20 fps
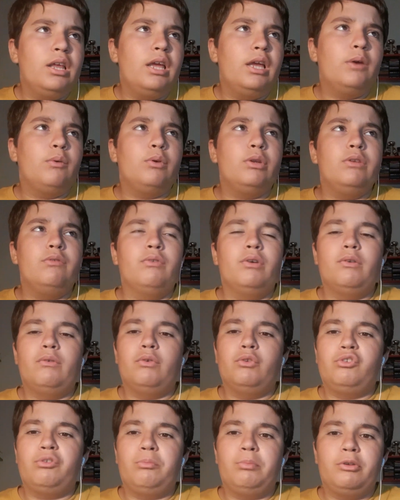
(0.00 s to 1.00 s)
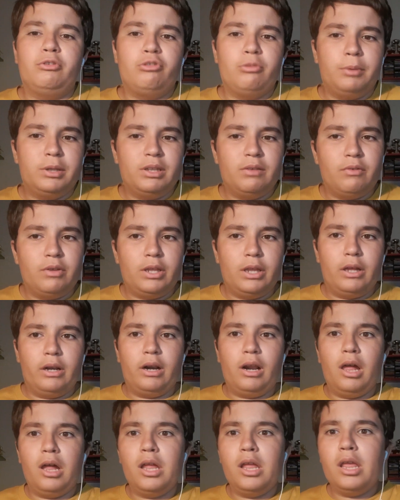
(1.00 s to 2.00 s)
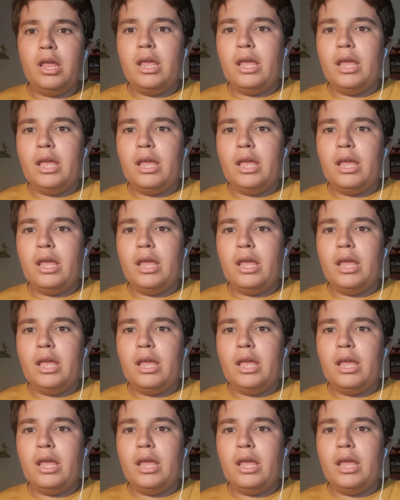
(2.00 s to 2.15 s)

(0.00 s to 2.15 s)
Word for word: e quindi volevo semplicemente vederla.